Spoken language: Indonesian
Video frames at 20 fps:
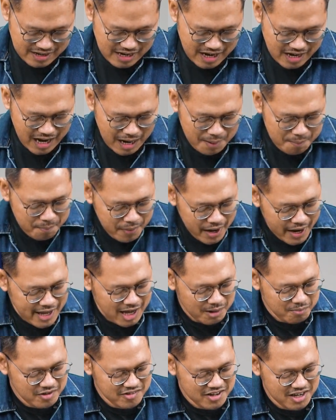Dan apa
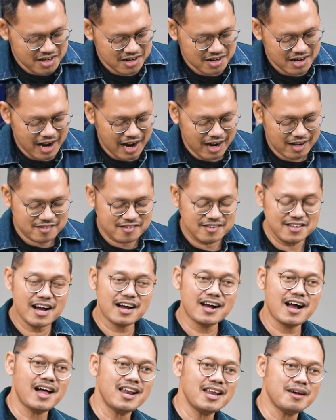yang menjadi
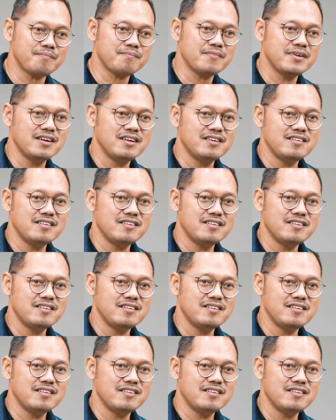rahasia Caleb